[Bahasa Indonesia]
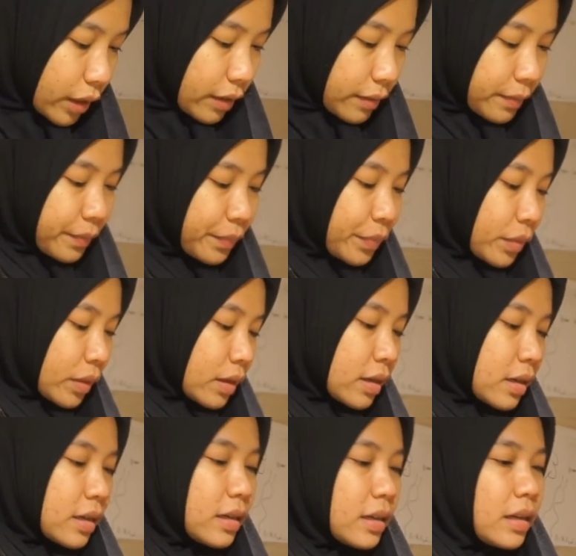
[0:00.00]
ya
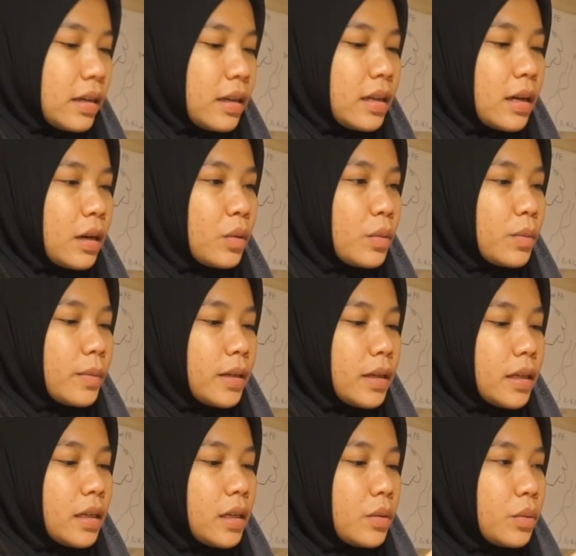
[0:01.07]
dan ini aku
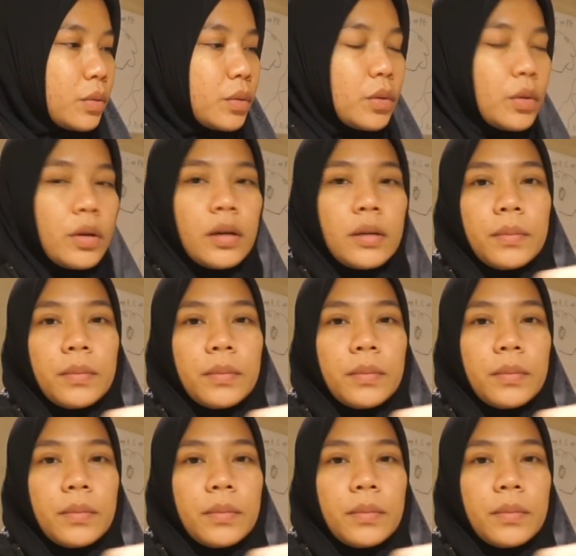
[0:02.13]
beli untuk